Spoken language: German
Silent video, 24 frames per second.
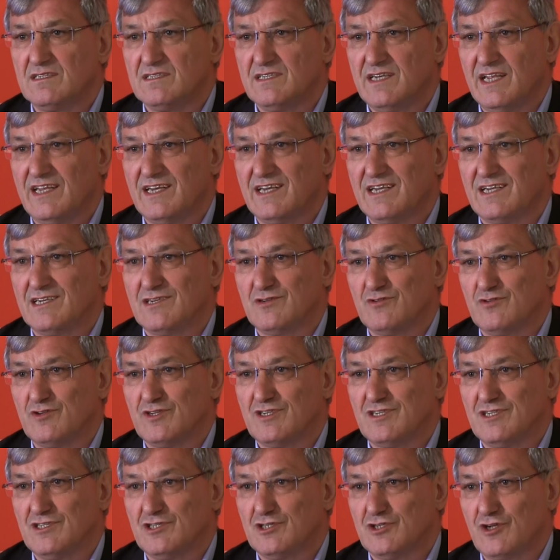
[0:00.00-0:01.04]
denen
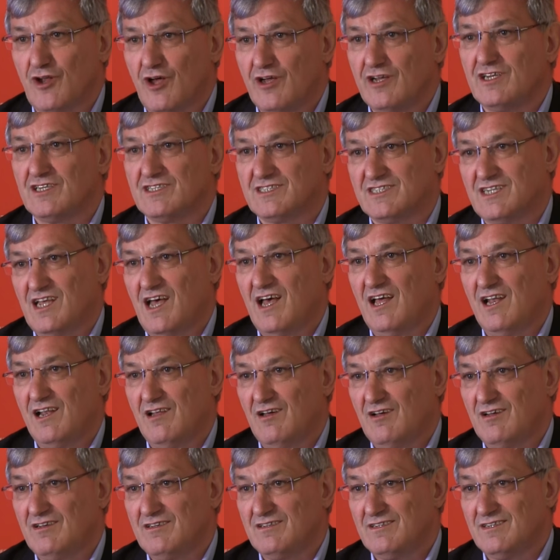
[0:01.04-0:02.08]
durch die
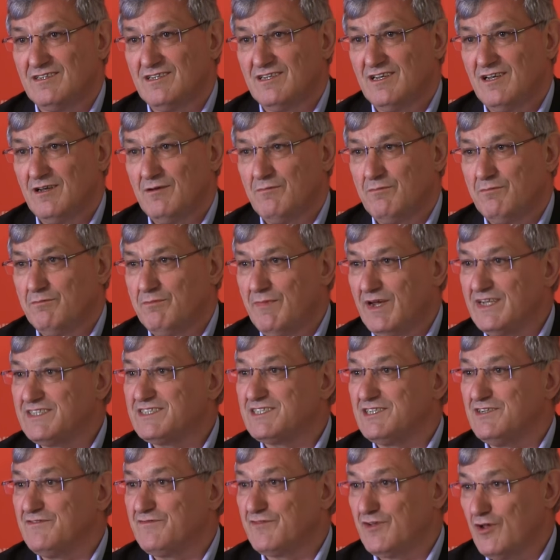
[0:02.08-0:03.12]
Steuerzahler
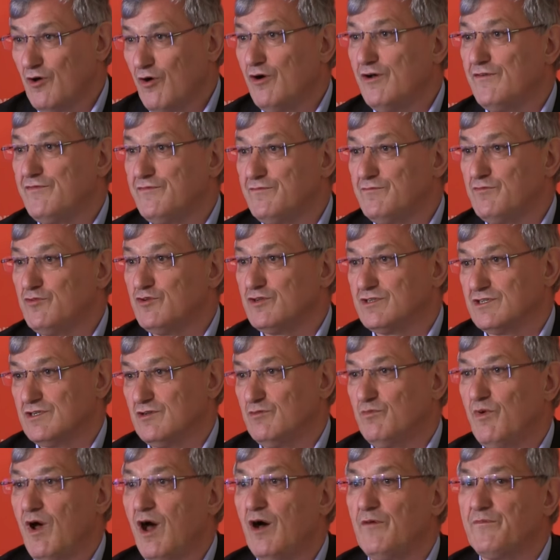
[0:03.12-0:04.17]
massiv geholfen wurden,
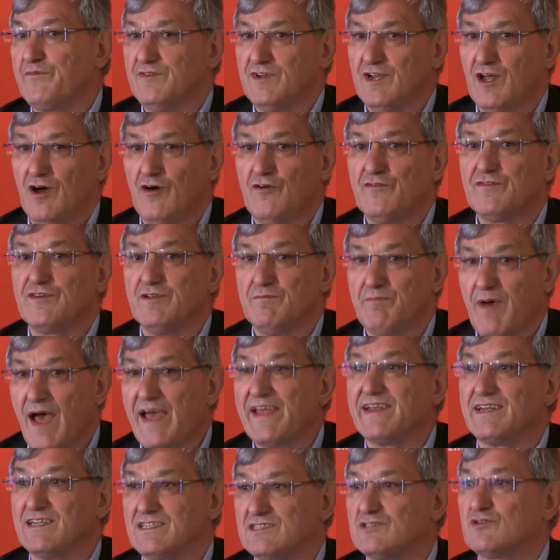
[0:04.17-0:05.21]
überhaupt wieder auf die
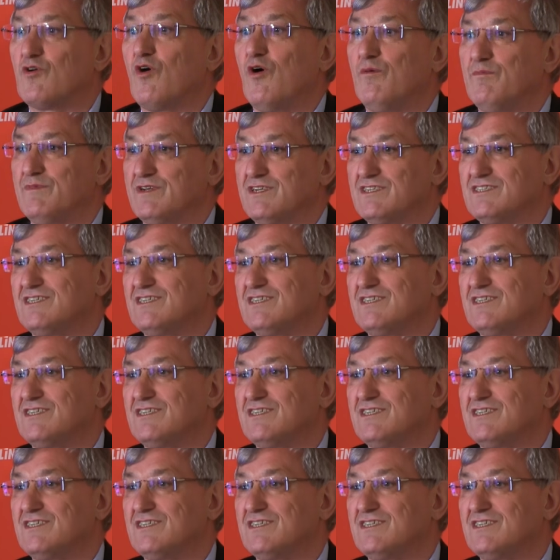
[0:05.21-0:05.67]
Beine zu kommen.